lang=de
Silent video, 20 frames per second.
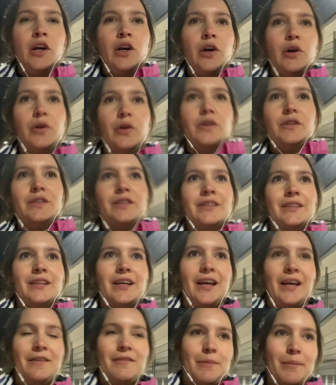Und
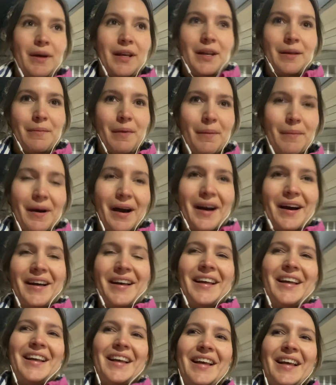meine Mama
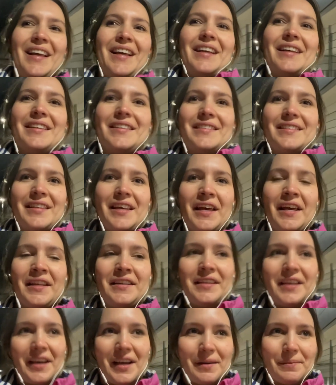ist
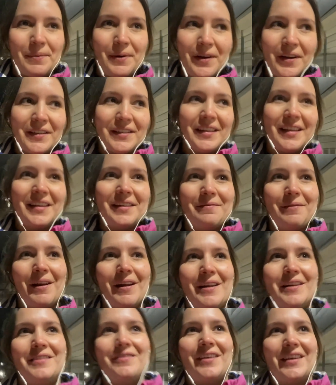Therapeutin,
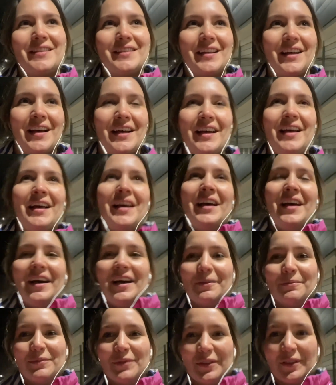meine Schwester
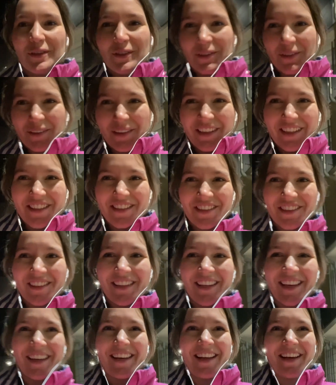hat Psychologie
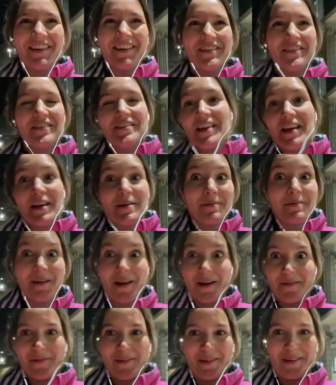studiert und ich bin
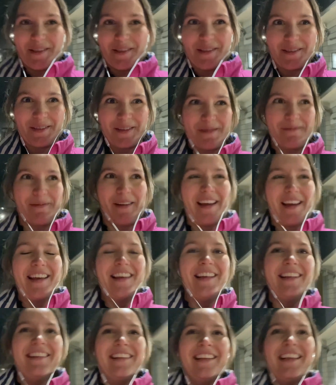einfach nur so dabei.
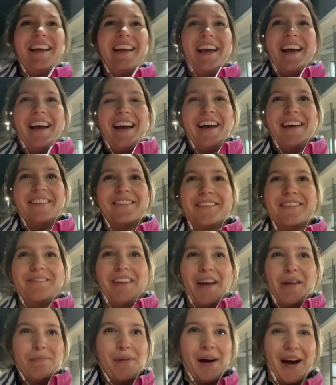Äh,
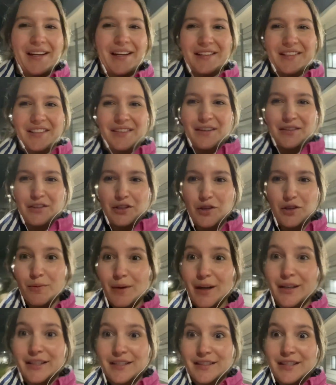mein Part ist quasi
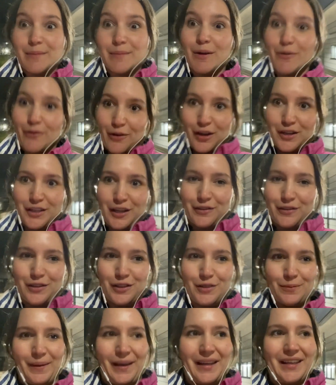über das Thema Freundschaft zu
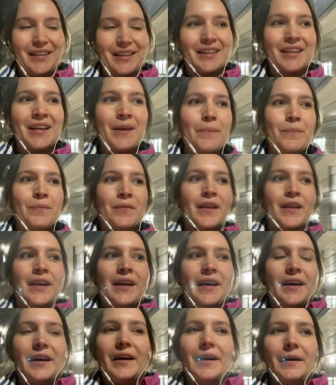sprechen
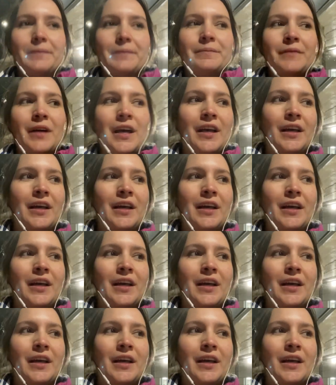ähm,